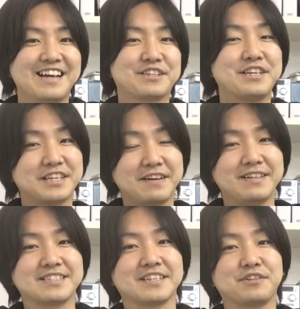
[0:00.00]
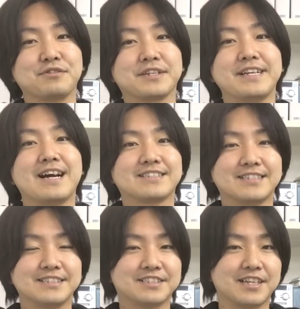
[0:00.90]
えっと、近県はですね、基本的に
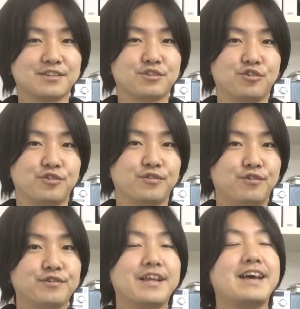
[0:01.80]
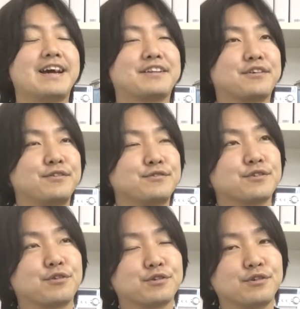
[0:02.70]
アクセスチケットをで、と売
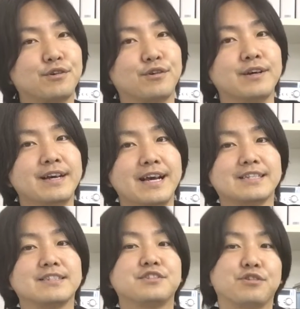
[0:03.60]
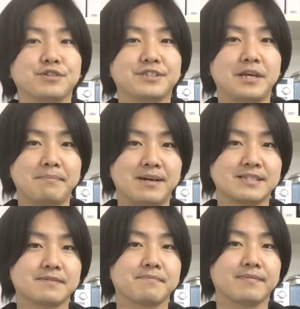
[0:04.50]
ることを、えー、推奨していま
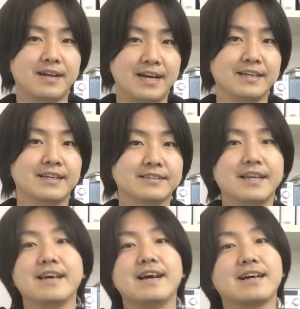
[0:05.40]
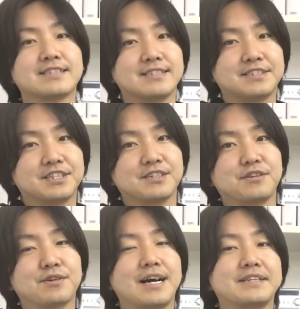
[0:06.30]
す。はい。で、アクセスチケット
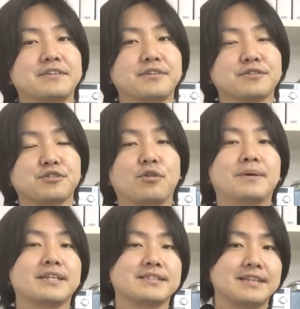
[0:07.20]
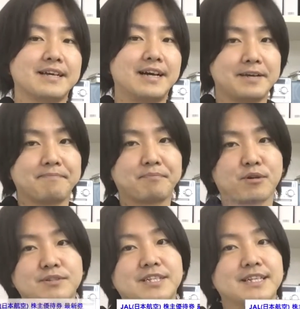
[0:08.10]
の買い取りの相場ですね。はい。
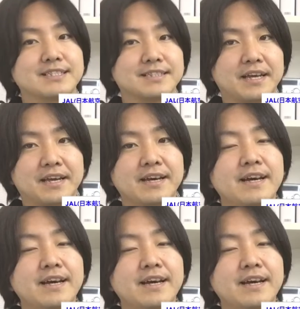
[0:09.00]
こちらですね。